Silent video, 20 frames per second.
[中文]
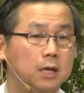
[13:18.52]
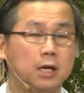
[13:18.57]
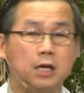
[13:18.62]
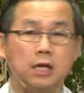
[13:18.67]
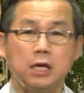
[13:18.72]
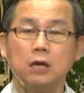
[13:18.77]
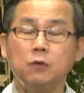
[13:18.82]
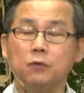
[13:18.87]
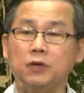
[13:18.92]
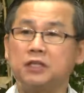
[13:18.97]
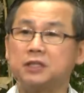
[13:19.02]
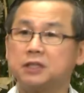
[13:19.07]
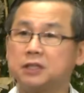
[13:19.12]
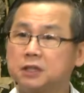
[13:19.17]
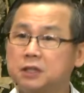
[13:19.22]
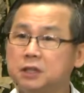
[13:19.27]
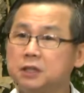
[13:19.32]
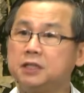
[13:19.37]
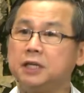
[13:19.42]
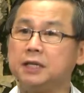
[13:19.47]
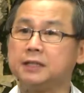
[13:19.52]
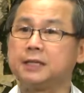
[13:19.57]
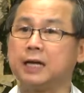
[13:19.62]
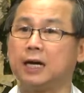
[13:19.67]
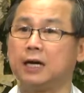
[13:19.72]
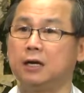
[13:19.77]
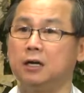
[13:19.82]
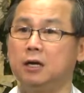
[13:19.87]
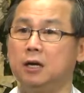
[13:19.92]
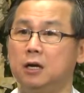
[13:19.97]
因为世界上
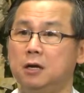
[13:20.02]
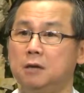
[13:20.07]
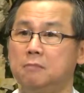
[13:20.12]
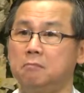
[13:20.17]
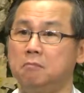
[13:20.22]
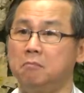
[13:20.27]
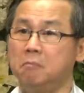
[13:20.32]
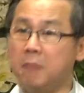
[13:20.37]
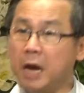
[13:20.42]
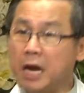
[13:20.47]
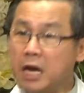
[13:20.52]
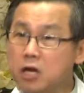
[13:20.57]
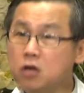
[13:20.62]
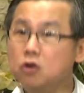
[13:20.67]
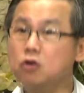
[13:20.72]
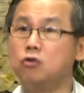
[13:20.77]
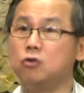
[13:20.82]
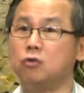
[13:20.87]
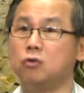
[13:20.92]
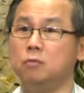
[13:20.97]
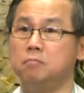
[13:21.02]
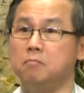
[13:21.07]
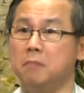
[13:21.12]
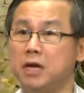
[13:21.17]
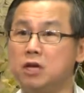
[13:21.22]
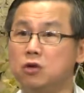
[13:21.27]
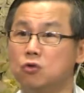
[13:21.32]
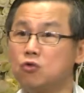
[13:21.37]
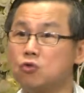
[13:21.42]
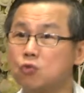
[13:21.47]
没有没
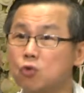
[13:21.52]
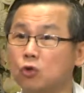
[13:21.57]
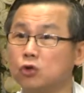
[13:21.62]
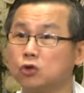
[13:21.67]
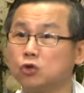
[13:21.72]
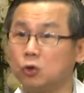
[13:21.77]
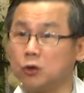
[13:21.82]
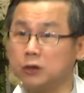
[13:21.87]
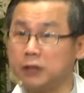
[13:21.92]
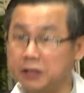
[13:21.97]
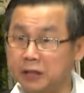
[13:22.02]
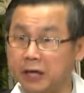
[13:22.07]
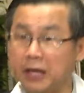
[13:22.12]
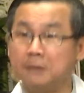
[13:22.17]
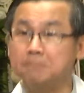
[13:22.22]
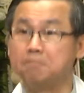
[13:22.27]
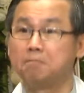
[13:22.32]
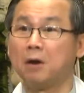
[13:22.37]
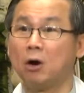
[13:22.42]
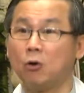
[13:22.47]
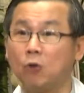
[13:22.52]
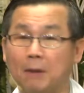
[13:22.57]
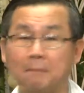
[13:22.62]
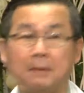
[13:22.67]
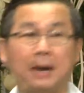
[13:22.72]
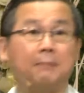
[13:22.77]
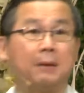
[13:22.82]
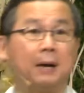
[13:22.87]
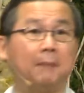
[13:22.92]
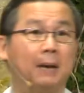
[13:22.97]
有过错的人，包括
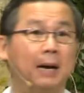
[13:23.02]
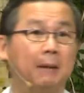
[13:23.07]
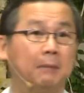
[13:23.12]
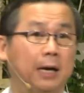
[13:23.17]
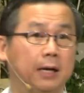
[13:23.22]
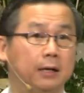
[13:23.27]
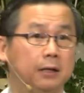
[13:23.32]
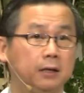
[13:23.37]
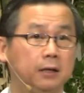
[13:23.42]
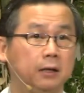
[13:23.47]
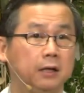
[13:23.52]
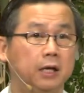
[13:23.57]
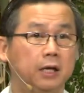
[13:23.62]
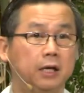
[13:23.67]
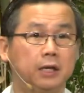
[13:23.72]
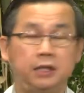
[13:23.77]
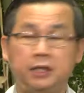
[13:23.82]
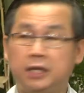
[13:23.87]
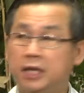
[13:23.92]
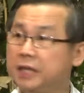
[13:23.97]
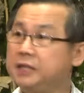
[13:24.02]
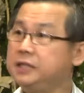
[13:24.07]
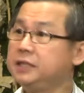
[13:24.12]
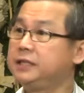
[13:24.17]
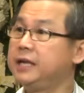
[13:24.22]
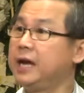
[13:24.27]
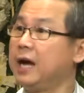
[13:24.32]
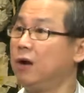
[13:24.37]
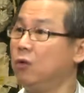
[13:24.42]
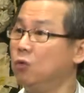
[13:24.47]
爸爸妈妈。天
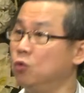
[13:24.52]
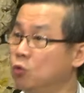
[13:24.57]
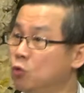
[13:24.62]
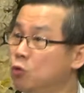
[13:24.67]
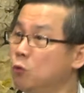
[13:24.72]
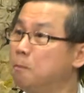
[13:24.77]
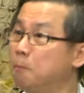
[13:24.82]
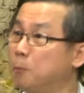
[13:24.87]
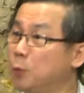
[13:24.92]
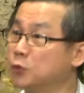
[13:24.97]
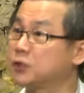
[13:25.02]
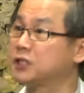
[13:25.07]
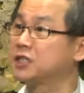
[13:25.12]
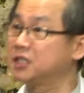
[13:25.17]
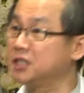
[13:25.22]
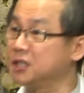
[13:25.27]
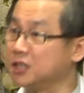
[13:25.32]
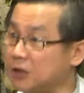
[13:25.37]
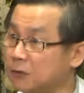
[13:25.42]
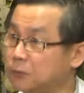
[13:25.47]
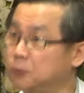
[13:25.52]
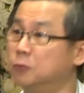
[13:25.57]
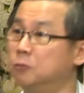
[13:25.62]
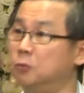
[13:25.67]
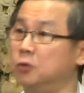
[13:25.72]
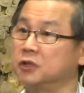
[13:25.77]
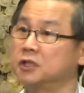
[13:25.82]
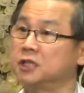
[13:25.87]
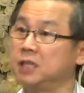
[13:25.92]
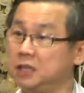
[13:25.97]
下无不是的父母，
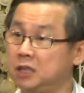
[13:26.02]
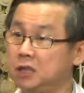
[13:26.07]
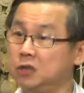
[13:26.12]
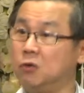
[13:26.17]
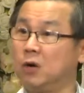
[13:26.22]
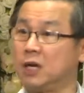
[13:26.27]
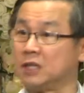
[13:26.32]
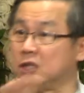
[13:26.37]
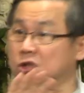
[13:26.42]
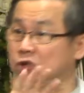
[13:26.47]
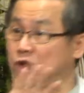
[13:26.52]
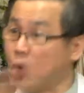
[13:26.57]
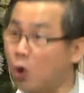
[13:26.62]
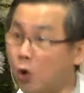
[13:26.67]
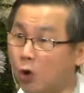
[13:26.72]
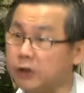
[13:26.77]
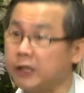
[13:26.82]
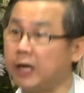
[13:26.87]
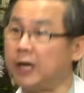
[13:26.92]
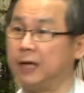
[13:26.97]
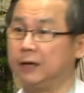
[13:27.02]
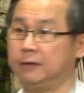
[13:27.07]
这句话是错的。